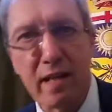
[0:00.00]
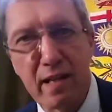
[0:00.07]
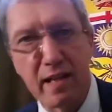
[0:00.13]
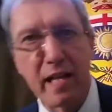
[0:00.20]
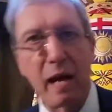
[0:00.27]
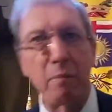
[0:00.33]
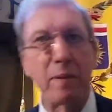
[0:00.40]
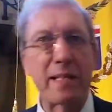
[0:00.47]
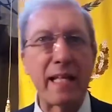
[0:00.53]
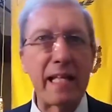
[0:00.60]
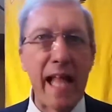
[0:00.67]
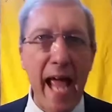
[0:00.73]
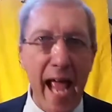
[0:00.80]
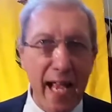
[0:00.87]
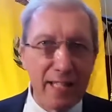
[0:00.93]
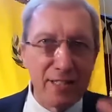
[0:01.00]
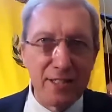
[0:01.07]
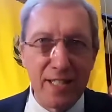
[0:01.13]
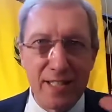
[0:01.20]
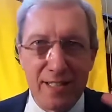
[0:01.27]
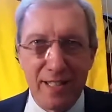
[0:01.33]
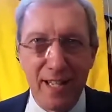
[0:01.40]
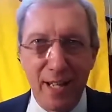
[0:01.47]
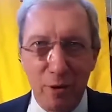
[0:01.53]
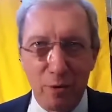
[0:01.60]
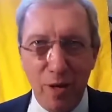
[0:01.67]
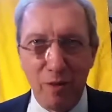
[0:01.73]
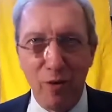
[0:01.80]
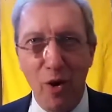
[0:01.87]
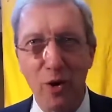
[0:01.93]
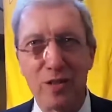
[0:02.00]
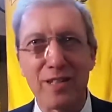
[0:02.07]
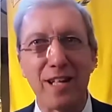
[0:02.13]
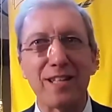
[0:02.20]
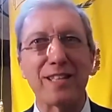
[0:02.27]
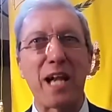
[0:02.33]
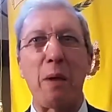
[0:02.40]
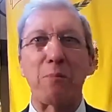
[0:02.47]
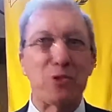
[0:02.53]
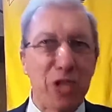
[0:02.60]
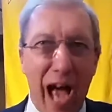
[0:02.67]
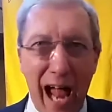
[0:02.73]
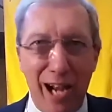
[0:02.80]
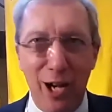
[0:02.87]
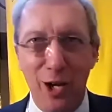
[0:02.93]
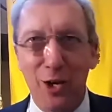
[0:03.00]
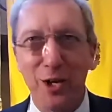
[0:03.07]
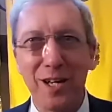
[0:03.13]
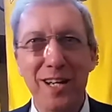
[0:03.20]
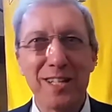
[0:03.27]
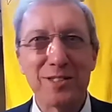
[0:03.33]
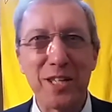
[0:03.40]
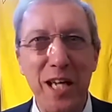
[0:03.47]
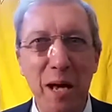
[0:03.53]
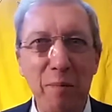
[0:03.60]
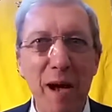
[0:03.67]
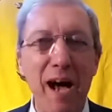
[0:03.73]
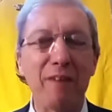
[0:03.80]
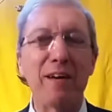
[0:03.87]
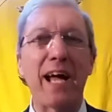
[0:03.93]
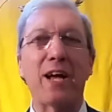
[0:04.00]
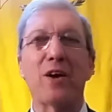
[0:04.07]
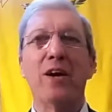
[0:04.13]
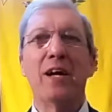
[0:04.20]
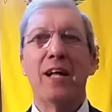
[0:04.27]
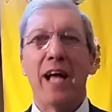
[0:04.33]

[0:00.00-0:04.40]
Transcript: il gamba delle legne era una volta, il tram giallo si chiamava, ecco,